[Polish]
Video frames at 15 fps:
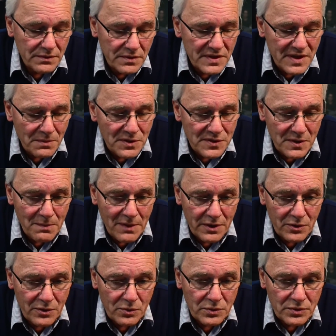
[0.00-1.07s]
Samice
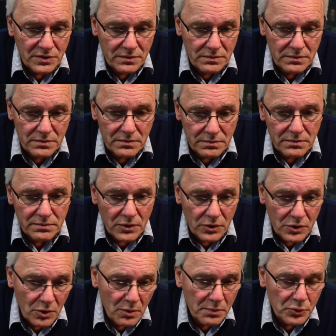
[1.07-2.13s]
mają y,
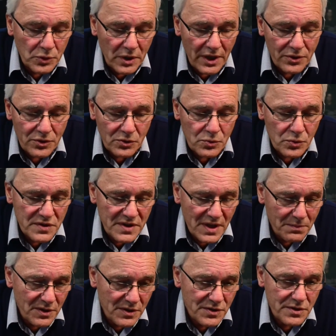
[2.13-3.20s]
około półtora roku,
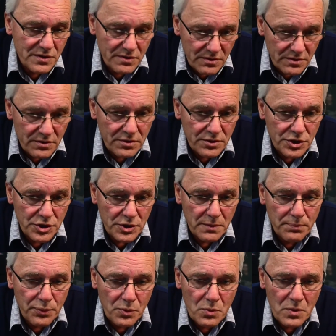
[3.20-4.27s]
samiec
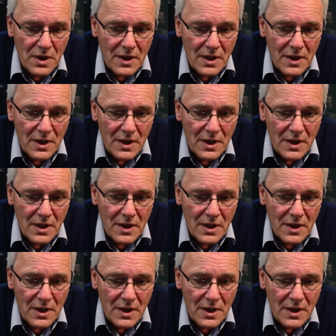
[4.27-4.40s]
3,5.